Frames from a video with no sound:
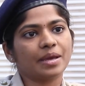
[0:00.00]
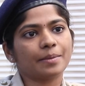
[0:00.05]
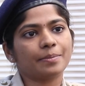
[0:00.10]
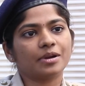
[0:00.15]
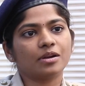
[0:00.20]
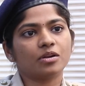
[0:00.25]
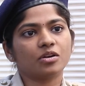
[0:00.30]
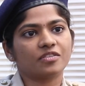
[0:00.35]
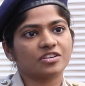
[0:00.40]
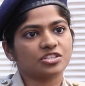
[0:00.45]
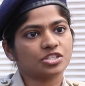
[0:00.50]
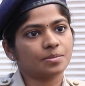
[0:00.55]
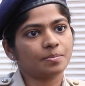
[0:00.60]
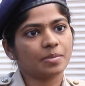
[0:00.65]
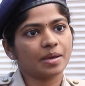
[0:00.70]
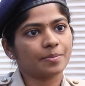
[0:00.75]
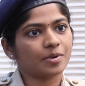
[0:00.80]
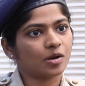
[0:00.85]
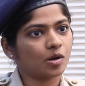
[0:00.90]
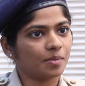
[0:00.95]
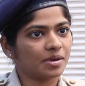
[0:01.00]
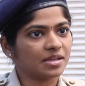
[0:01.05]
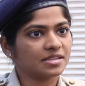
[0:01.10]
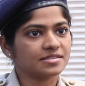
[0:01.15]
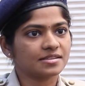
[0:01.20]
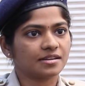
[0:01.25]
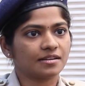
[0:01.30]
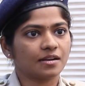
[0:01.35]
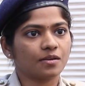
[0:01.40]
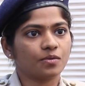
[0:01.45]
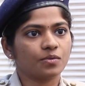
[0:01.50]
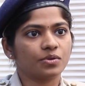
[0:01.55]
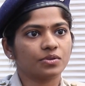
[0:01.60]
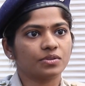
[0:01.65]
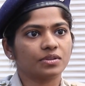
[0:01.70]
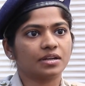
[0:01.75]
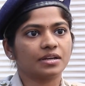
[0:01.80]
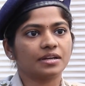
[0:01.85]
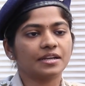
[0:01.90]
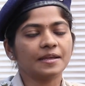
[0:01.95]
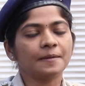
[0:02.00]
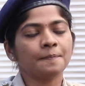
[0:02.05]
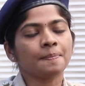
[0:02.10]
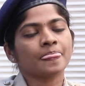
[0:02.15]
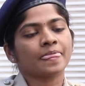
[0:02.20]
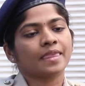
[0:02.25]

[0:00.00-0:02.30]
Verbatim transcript: పేపర్లో క్వశ్చన్ పేపర్లో మెయిన్స్ ఎట్లా ఉంటుందంటే